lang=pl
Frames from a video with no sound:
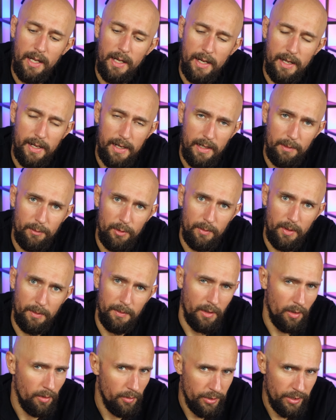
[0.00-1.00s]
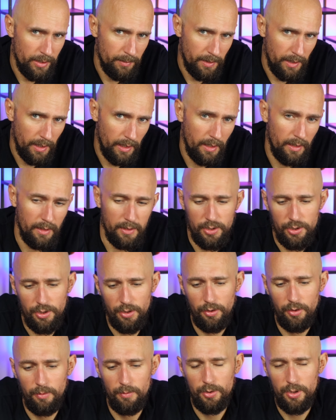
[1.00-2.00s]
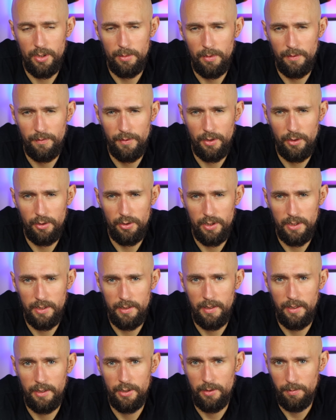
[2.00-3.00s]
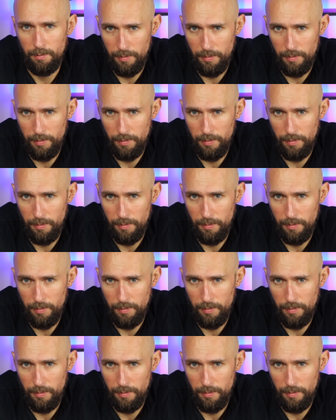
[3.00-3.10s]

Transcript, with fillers: RAMu mamy 8 GB, z czego możemy wykorzystać